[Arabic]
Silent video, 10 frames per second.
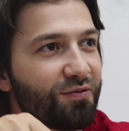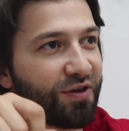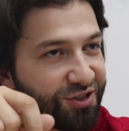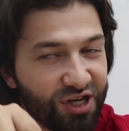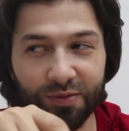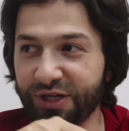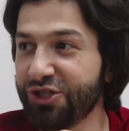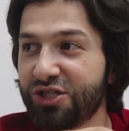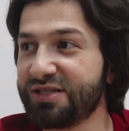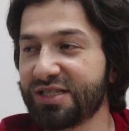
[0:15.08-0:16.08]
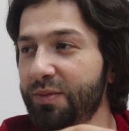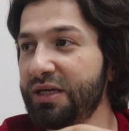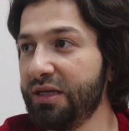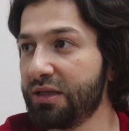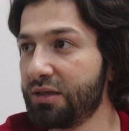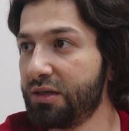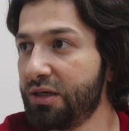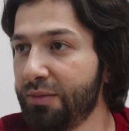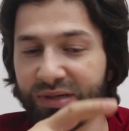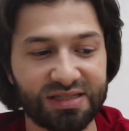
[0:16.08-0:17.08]
فجاء بعجل سمين
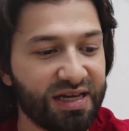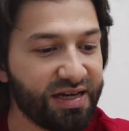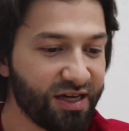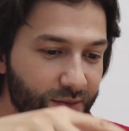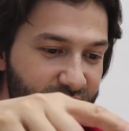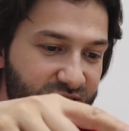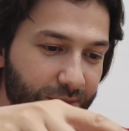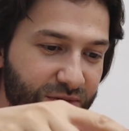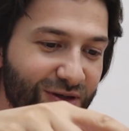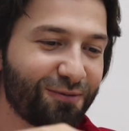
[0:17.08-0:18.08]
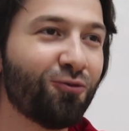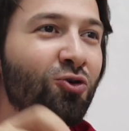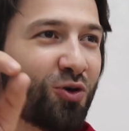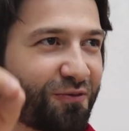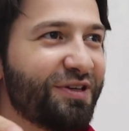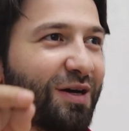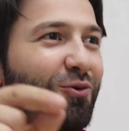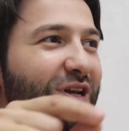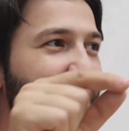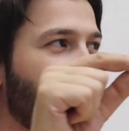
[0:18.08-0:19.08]
بس هي هي بالظبط اللي فوق وفي
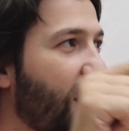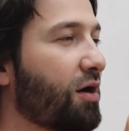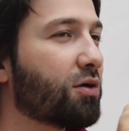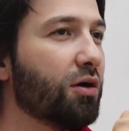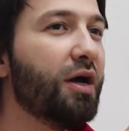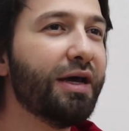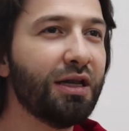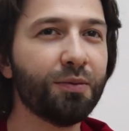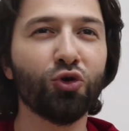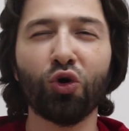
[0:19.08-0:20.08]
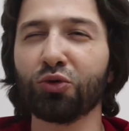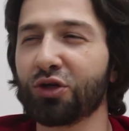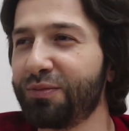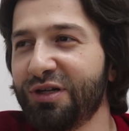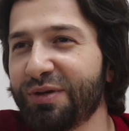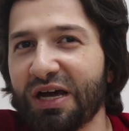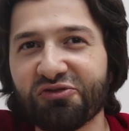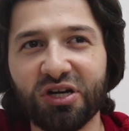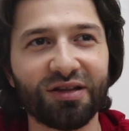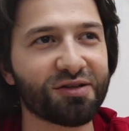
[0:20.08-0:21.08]
أموالهم حق اللي بيعبد ربنا
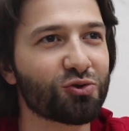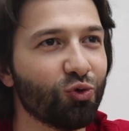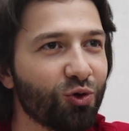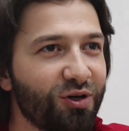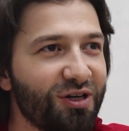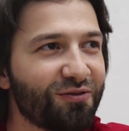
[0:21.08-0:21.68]
بيخافش على رزقه